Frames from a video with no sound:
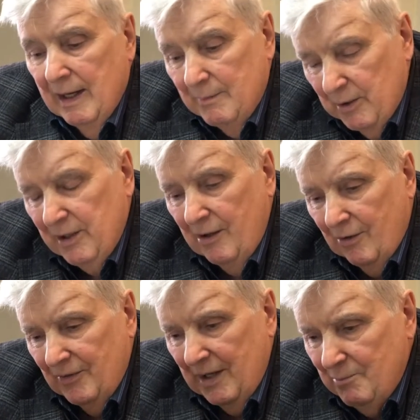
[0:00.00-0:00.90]

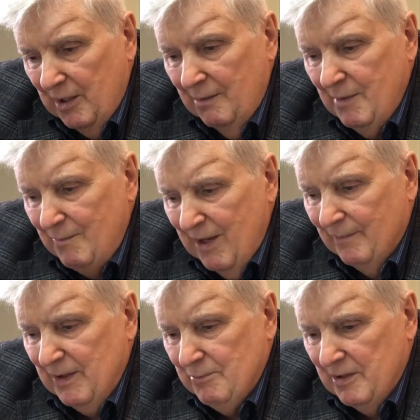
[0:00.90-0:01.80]
Определенные были
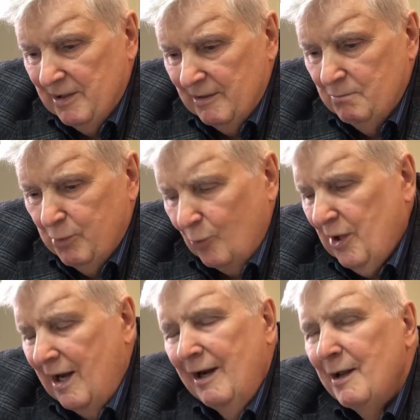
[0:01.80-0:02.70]
моменты, понимаешь, это
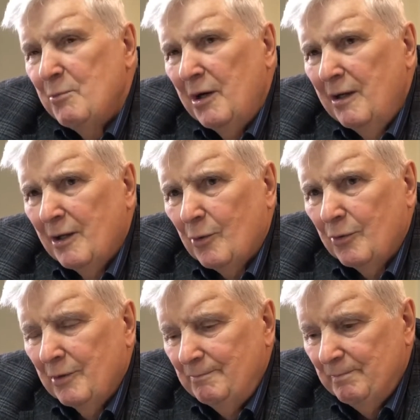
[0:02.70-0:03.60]
брутальные были
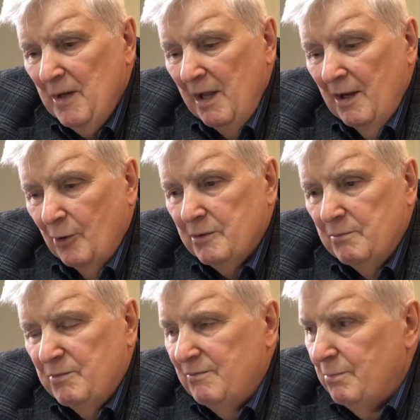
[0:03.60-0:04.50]
народы. Вот
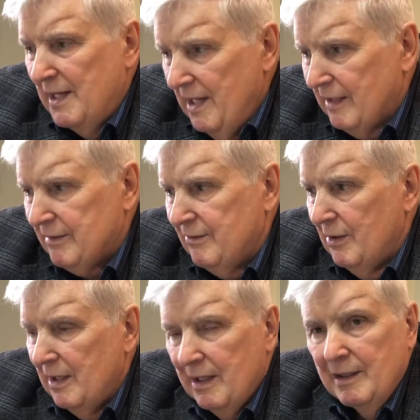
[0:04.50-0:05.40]
боярство,
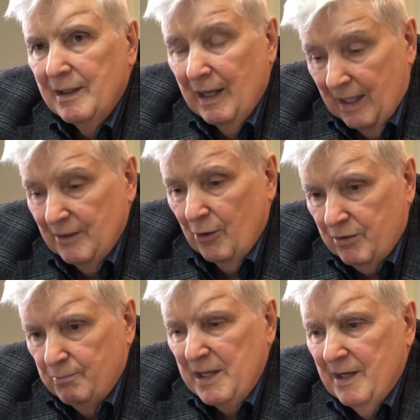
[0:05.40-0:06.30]
а оно
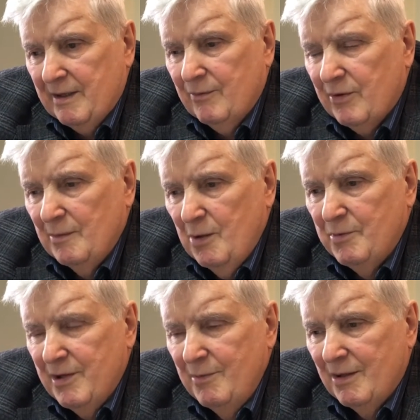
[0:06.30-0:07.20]
боярство само по
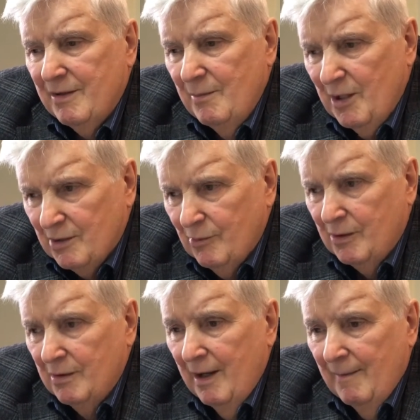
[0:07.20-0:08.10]
себе не
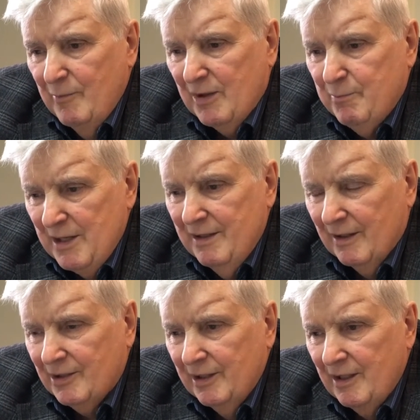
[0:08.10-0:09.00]
могло без
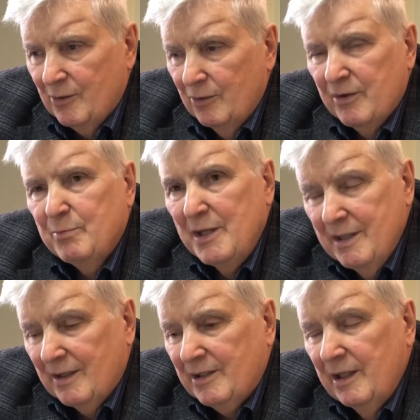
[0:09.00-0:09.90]
поддержки народа. С
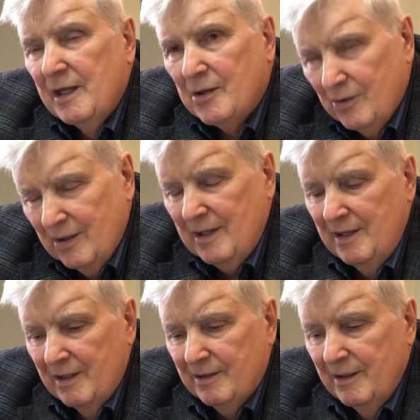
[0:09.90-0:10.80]
поддержкой народа,
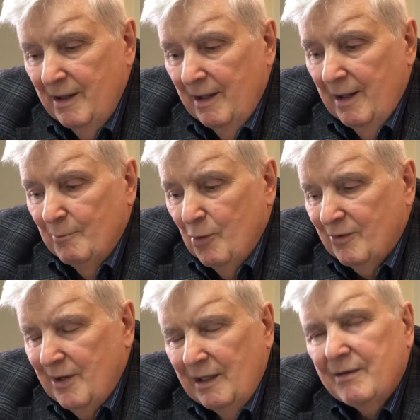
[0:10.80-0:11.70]
конечно,
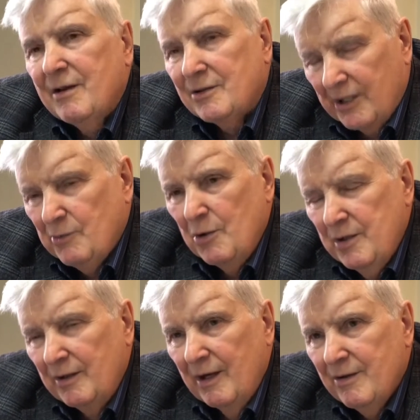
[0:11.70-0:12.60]
буквально сожрало
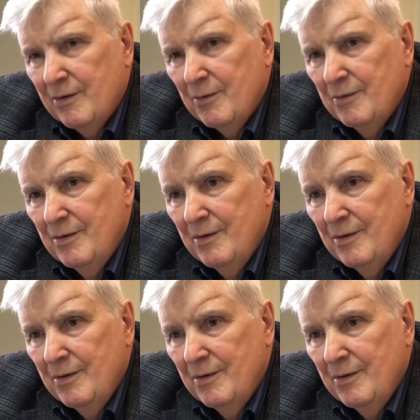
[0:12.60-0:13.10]
династию.